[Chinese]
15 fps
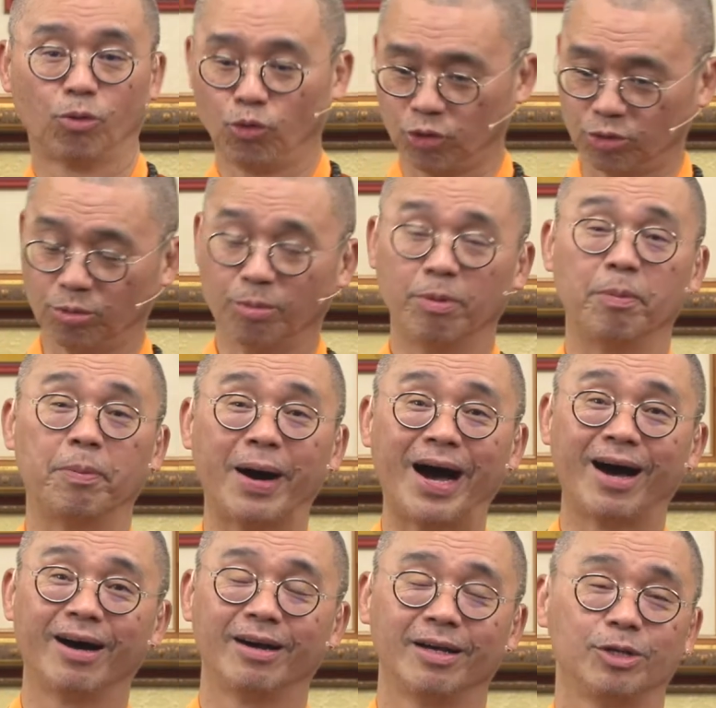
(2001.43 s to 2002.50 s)
为什么不8？
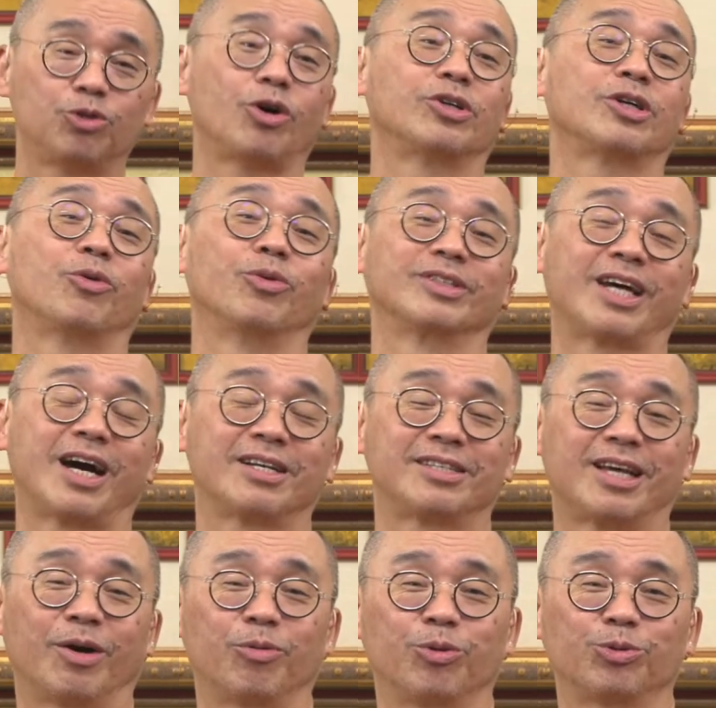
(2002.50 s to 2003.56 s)
就好像我常
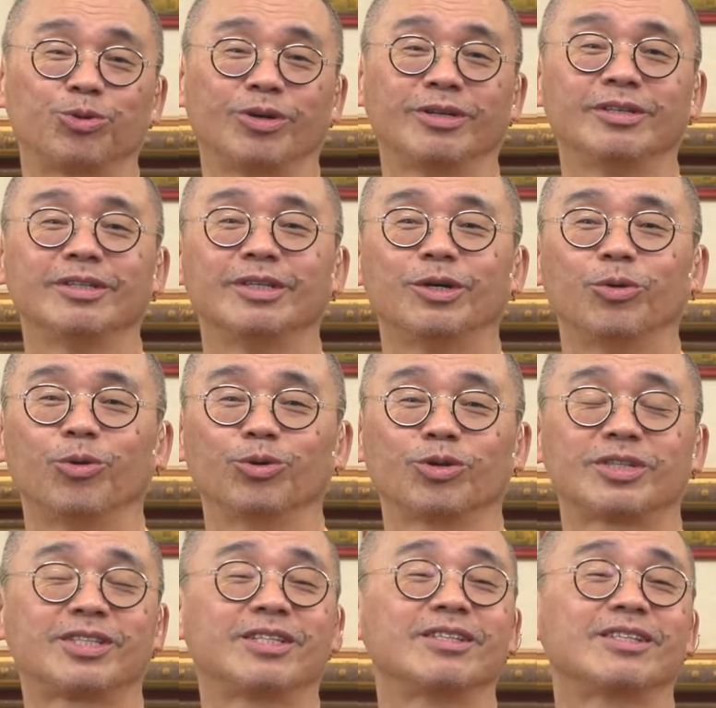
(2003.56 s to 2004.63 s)
讲，我说
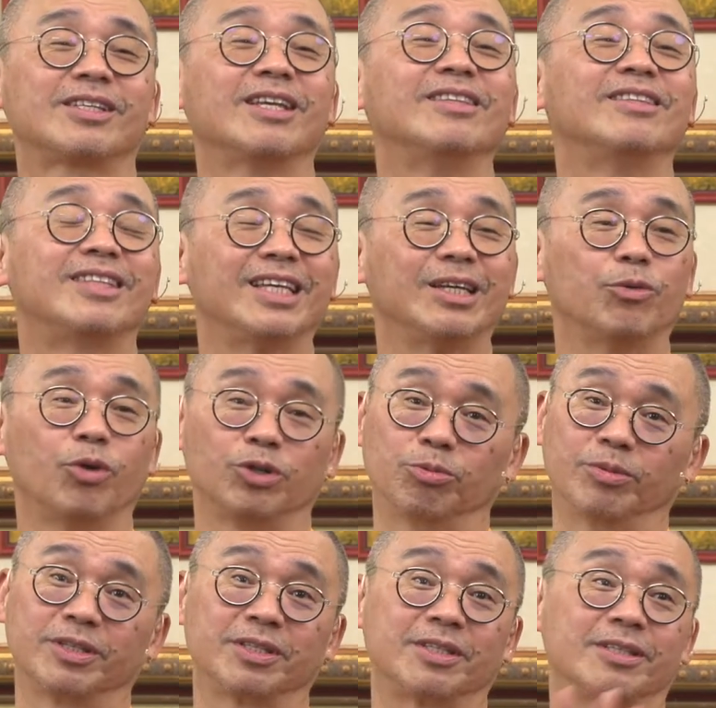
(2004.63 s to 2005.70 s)
四圣谛为什
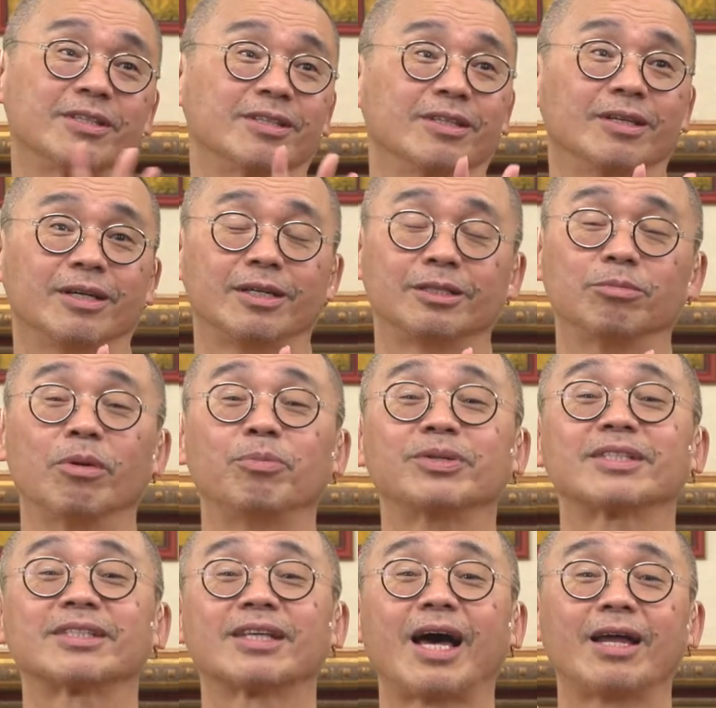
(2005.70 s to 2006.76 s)
么是4？怎么不
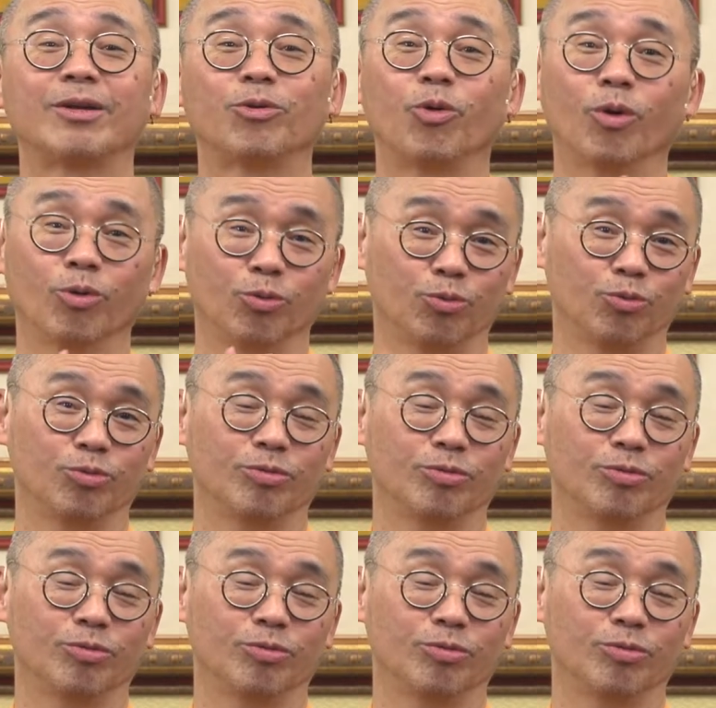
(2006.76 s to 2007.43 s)
3或5？